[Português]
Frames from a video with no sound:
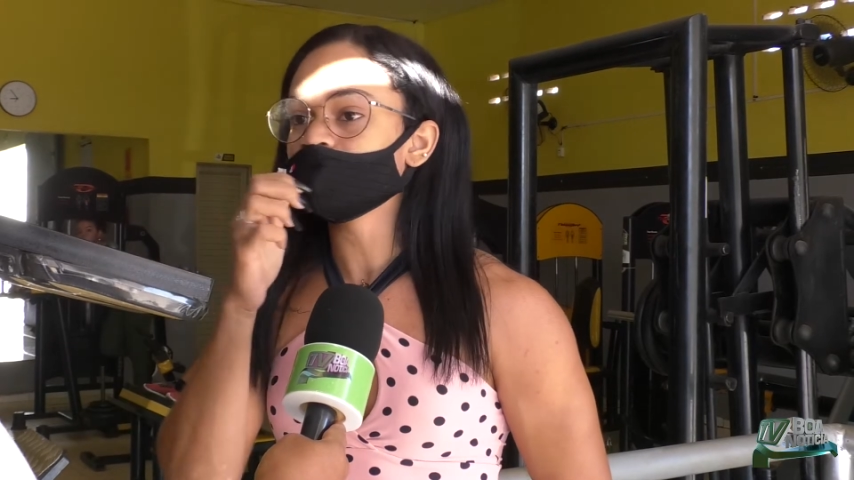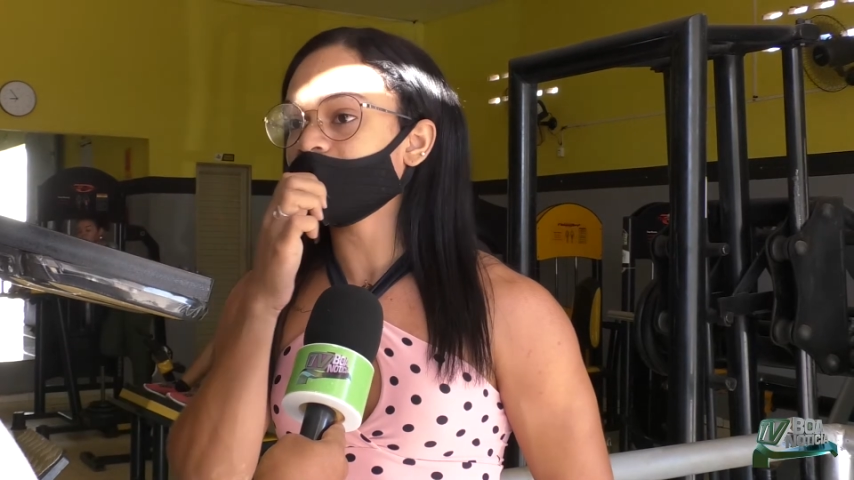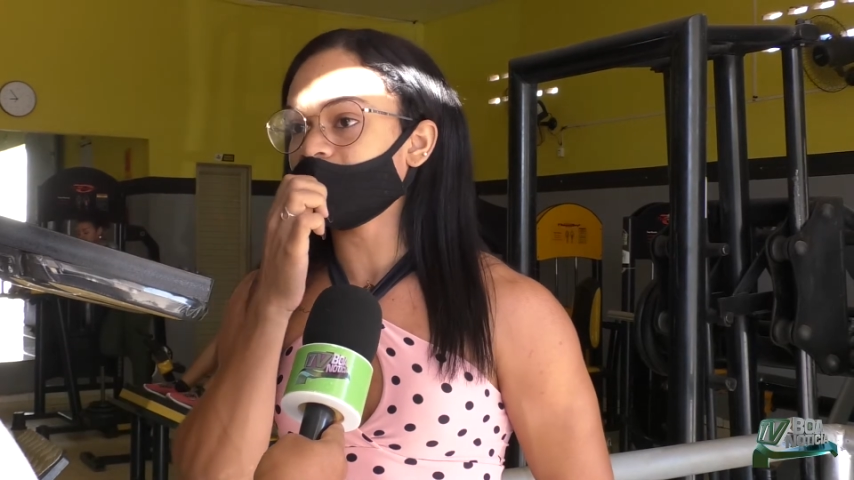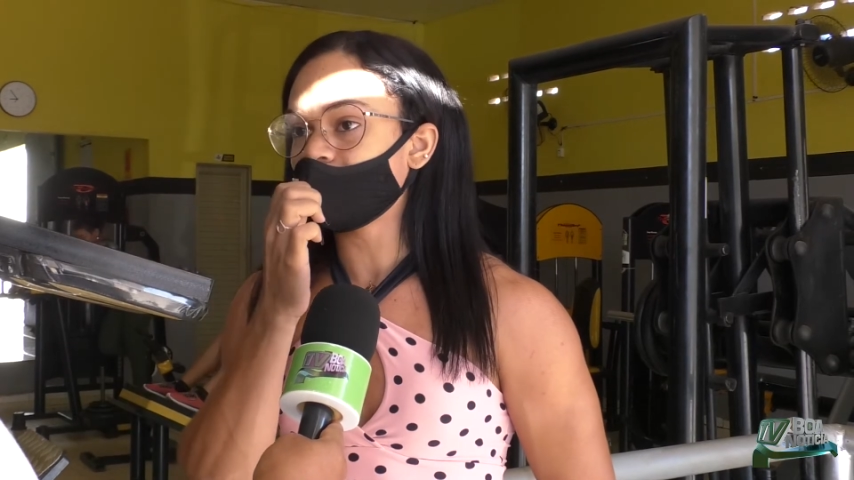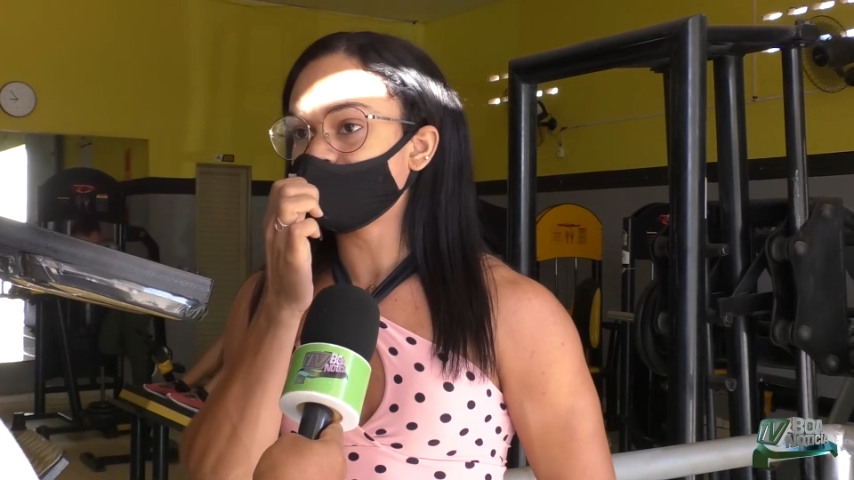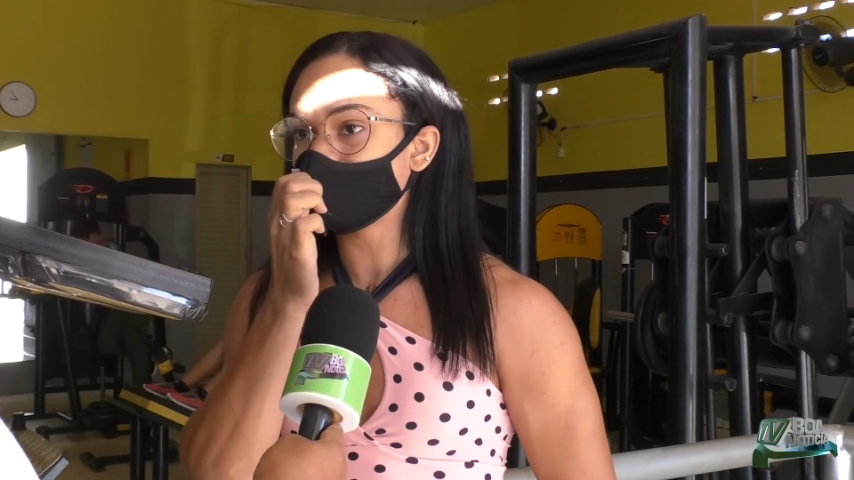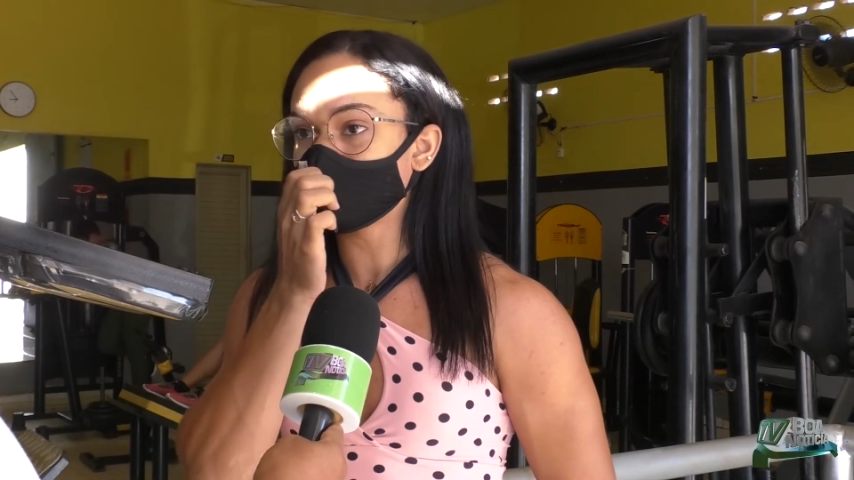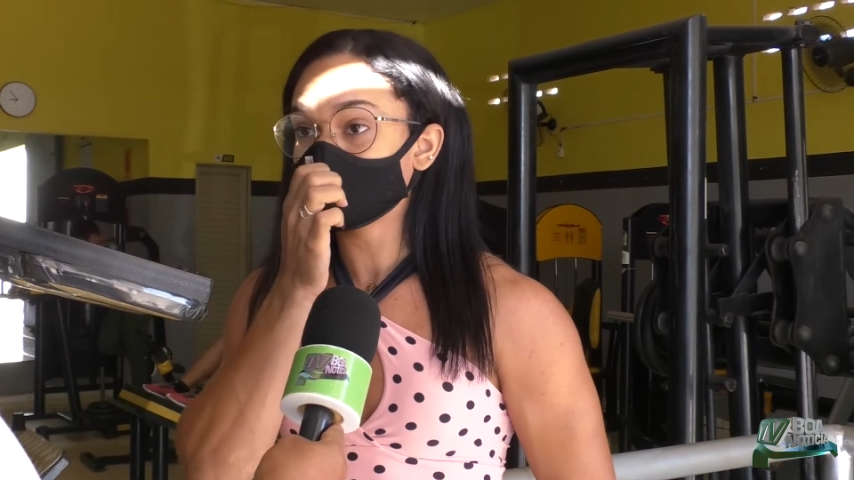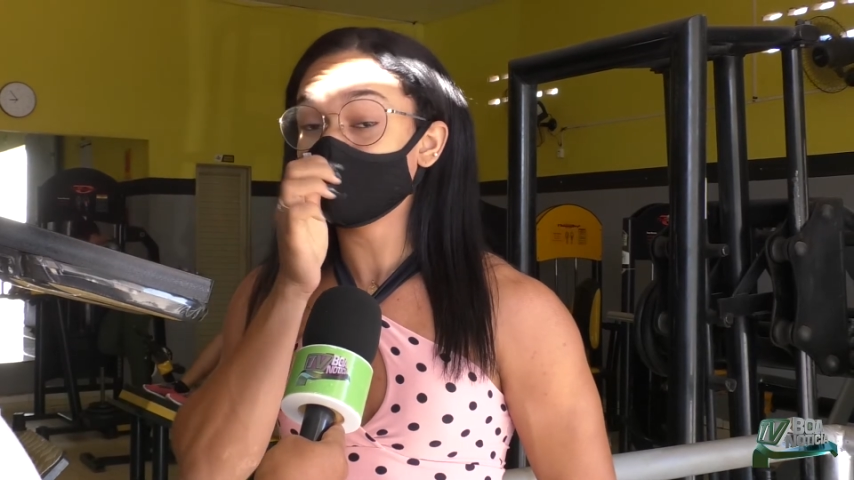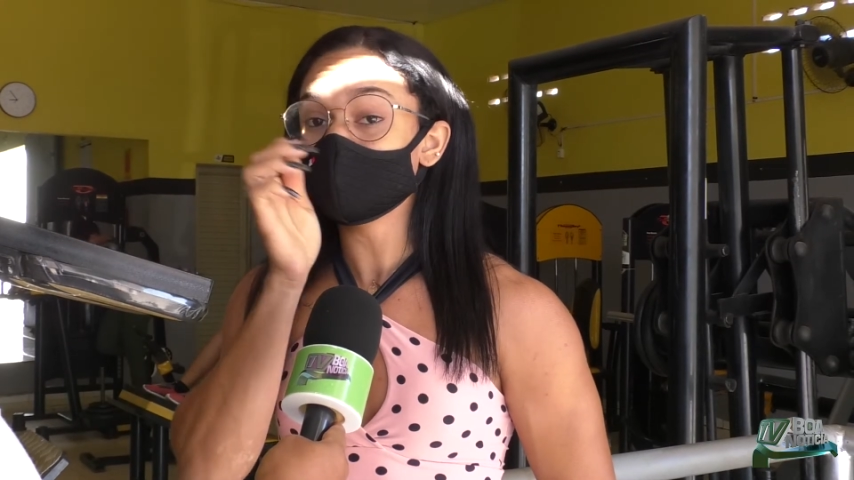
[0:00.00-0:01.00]

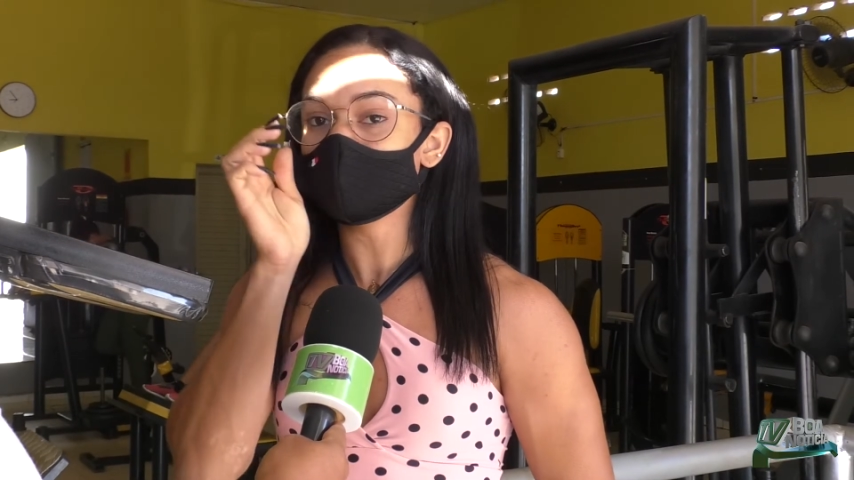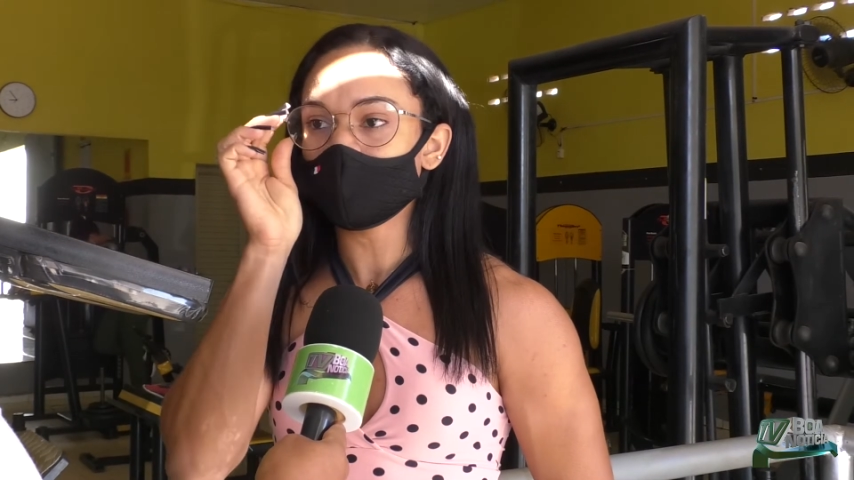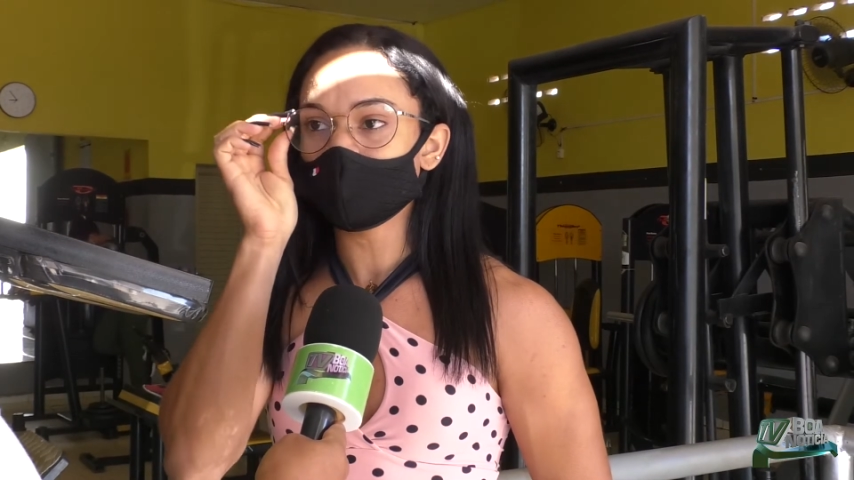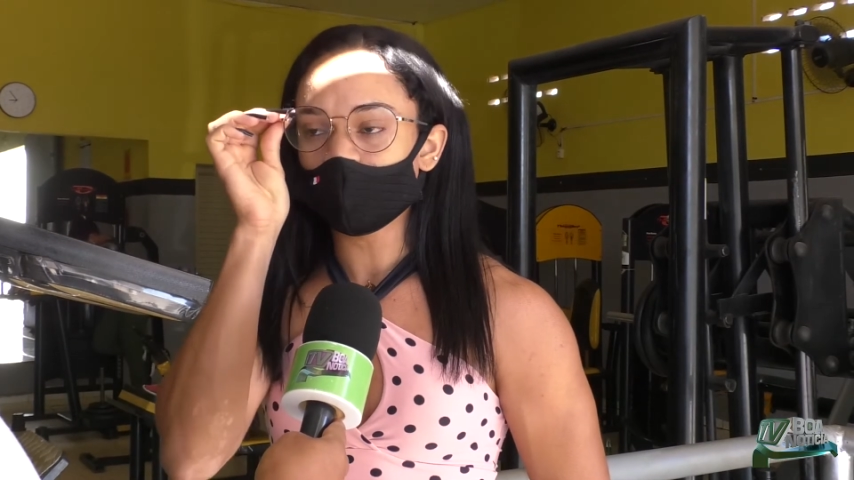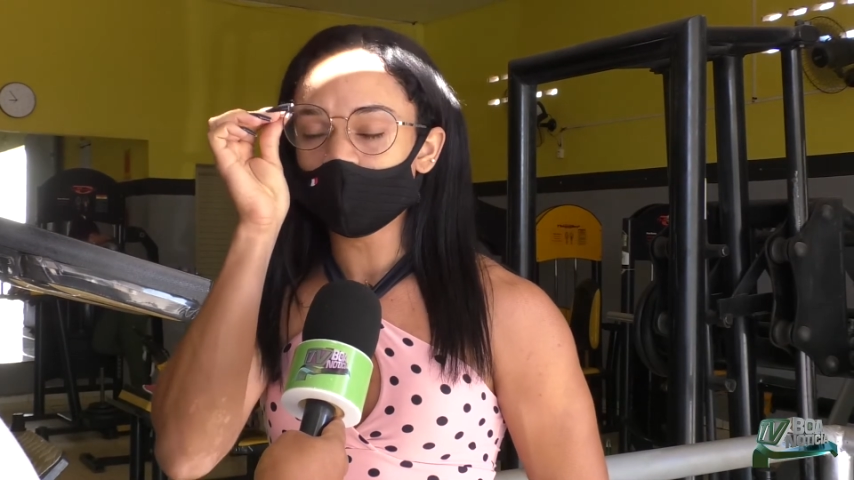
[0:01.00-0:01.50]
a treinar para